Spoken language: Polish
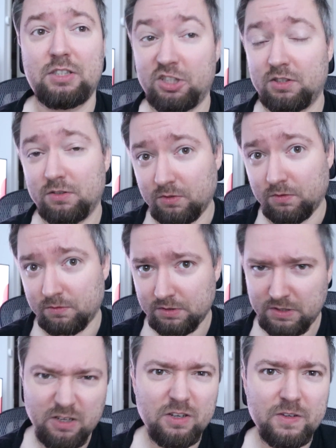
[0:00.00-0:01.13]
yy, no,
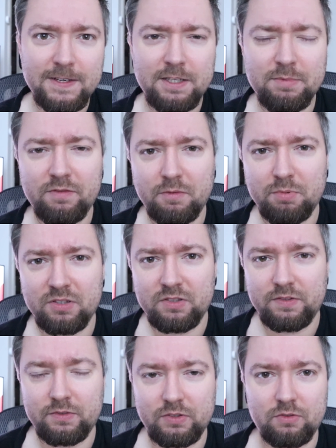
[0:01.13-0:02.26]
tego akurat nie będę wam
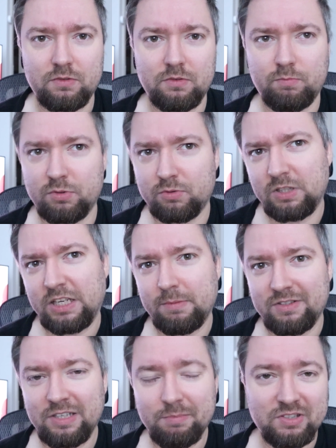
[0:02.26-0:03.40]
pokazywał, bo tutaj nie
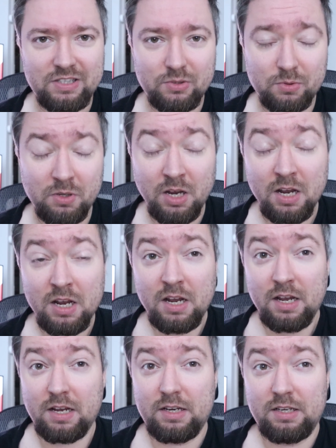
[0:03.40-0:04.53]
ma, nie ma sensu.
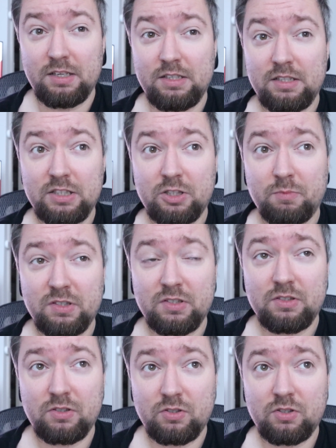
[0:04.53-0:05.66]
Yy,
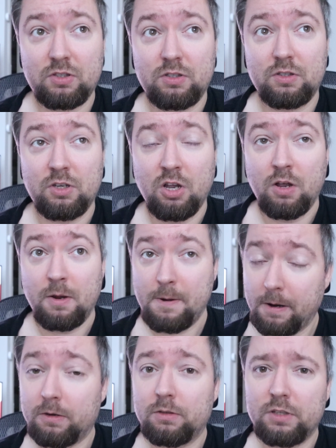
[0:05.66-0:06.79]
natomiast yy,
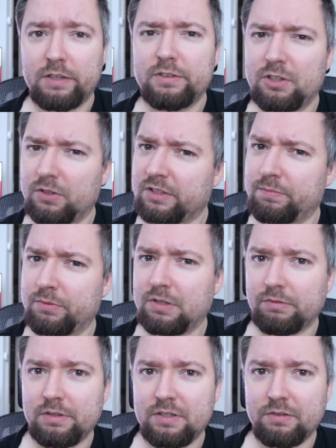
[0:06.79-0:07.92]
no, nawet dojazd był
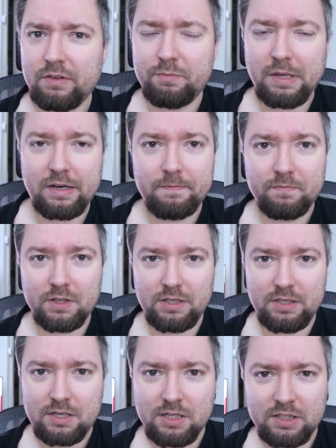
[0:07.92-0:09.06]
całkiem, całkiem w miarę,
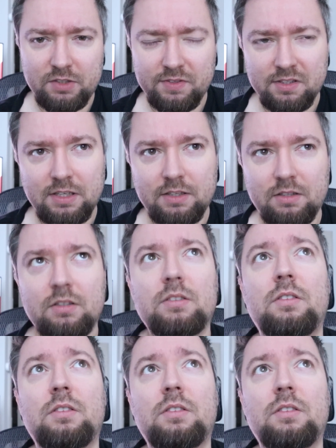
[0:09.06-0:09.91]
jak na te święta.